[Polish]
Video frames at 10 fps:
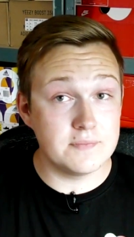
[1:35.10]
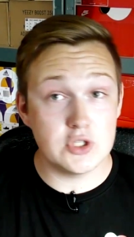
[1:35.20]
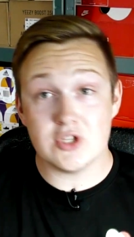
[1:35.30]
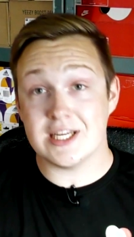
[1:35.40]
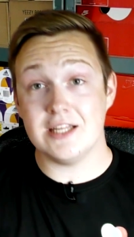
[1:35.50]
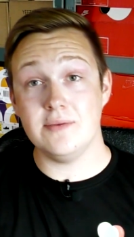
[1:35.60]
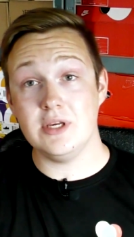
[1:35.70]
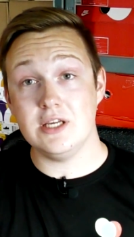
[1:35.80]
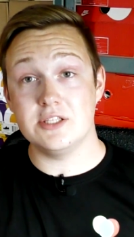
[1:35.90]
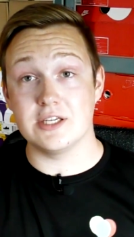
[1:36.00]
co za
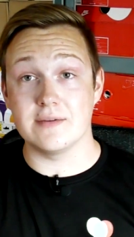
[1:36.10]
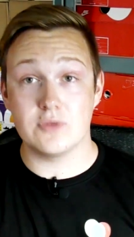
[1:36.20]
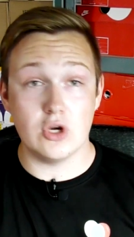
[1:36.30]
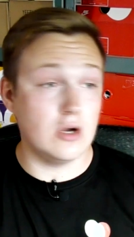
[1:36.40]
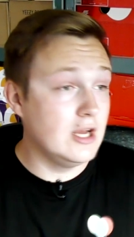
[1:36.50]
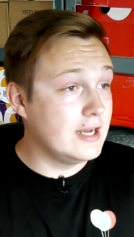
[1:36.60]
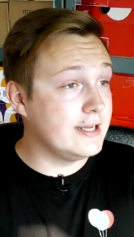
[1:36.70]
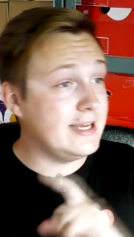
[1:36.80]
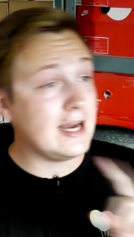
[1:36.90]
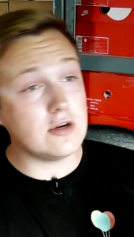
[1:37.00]
nimi idzie. To
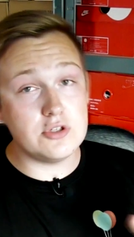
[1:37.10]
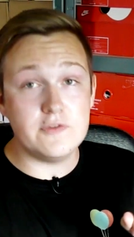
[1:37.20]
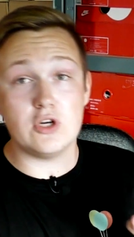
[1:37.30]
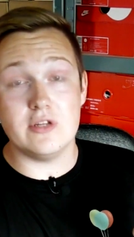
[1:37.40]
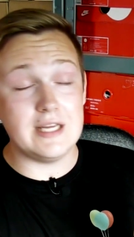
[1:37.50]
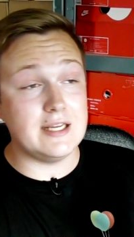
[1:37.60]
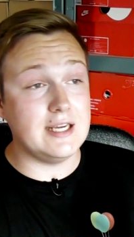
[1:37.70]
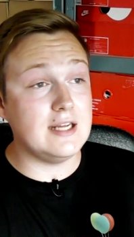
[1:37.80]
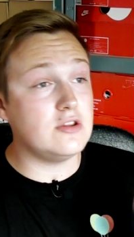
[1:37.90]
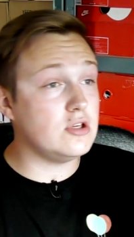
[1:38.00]
jakość
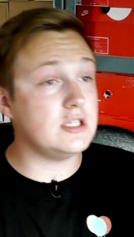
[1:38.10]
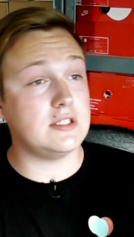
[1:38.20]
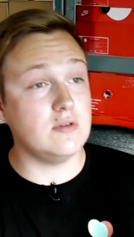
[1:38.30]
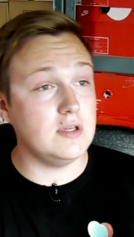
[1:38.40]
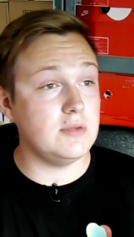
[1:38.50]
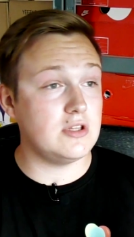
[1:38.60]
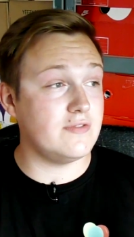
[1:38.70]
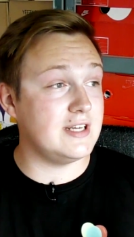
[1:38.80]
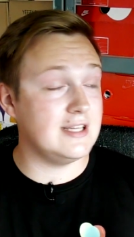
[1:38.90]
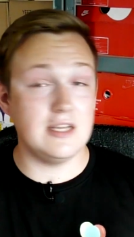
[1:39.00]
wykonania, to, że są
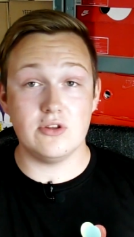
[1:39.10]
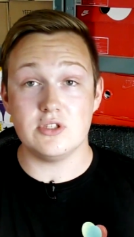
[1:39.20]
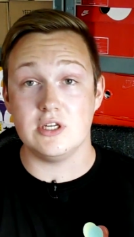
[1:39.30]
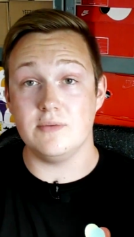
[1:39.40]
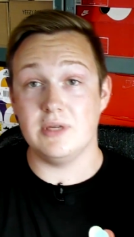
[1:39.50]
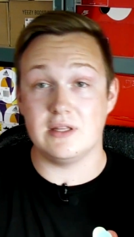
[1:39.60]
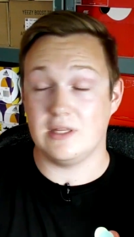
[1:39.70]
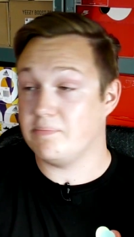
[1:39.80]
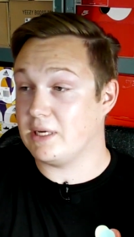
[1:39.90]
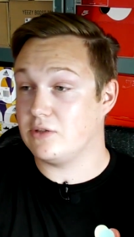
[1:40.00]
limitowane i to, że robi je
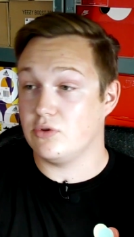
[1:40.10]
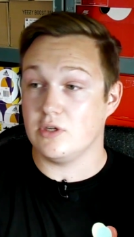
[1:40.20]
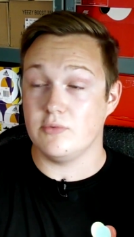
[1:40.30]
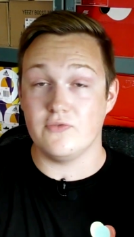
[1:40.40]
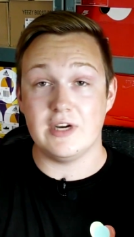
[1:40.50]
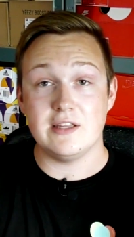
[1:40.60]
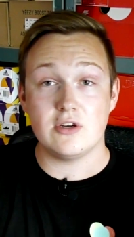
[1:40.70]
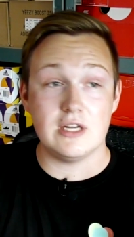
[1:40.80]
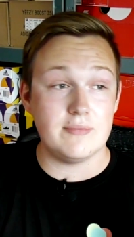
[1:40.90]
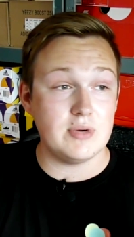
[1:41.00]
typek, który robi fajne
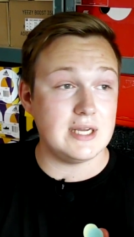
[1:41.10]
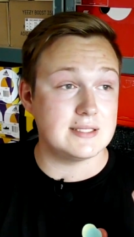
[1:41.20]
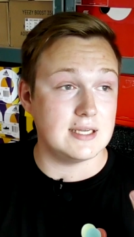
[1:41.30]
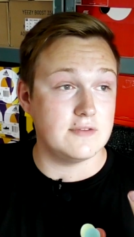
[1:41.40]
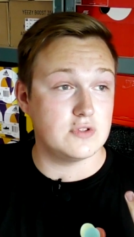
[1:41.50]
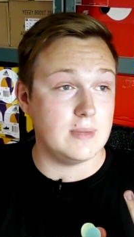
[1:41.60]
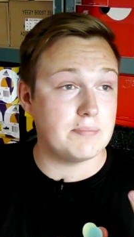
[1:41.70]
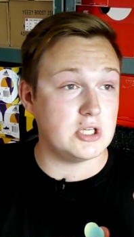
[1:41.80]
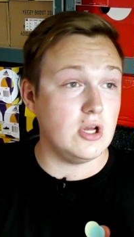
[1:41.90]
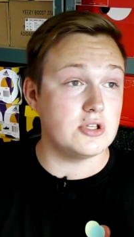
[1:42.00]
kolaboracje i w sumie
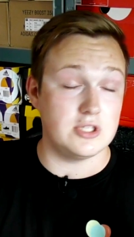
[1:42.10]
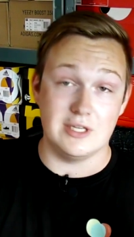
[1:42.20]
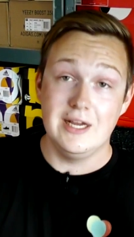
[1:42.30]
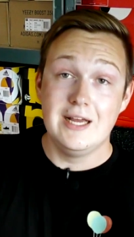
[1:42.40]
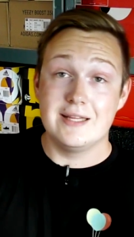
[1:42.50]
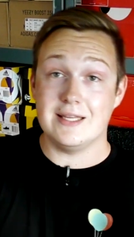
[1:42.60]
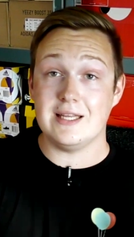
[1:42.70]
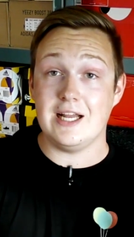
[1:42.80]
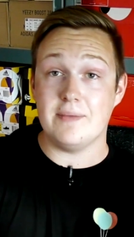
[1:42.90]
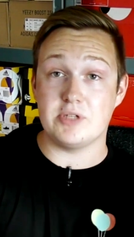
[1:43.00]
przenosi te
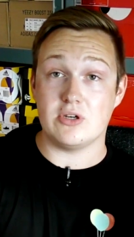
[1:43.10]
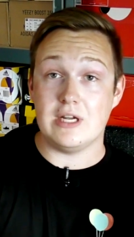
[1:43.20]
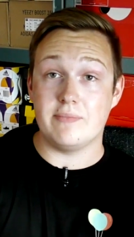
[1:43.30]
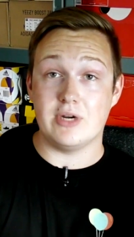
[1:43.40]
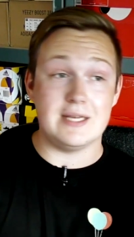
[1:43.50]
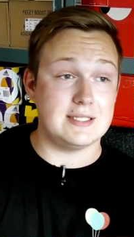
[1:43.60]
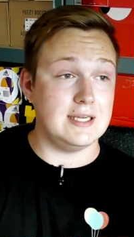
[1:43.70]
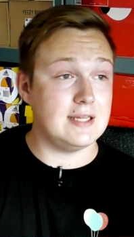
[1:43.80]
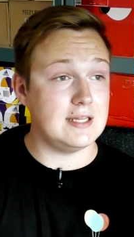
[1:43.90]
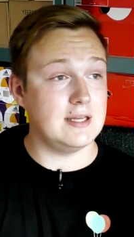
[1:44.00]
najlepsze
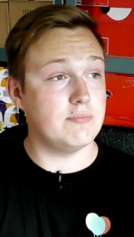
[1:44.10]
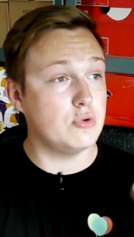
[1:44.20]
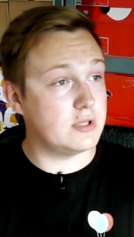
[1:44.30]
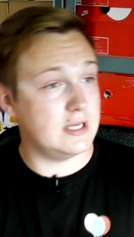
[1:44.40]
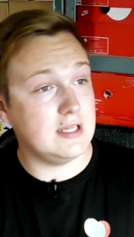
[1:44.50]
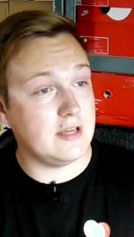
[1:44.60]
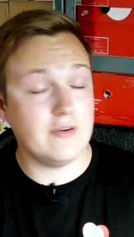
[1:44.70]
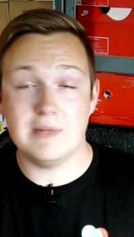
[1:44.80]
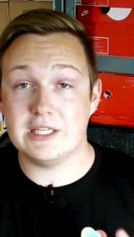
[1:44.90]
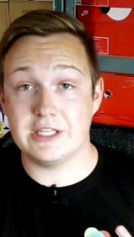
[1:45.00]
kolaboracje na te buty, nie
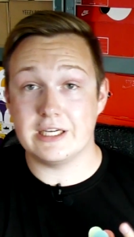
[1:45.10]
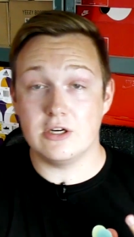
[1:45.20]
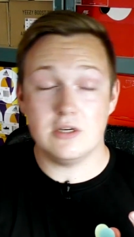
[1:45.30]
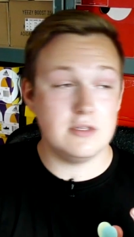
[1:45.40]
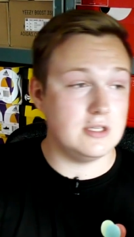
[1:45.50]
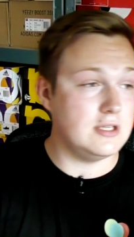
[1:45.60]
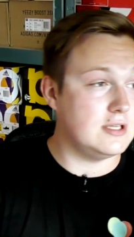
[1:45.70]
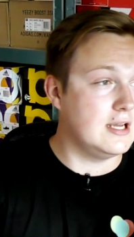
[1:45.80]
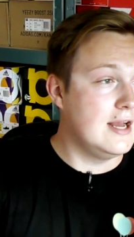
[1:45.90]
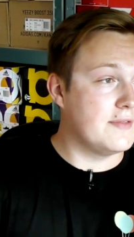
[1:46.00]
wiem dlaczego
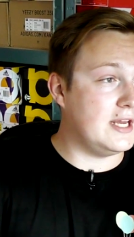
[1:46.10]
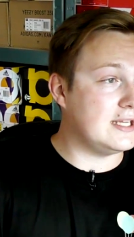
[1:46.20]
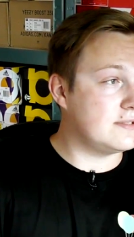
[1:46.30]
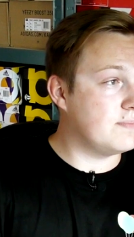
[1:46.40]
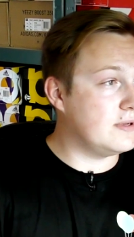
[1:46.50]
i teraz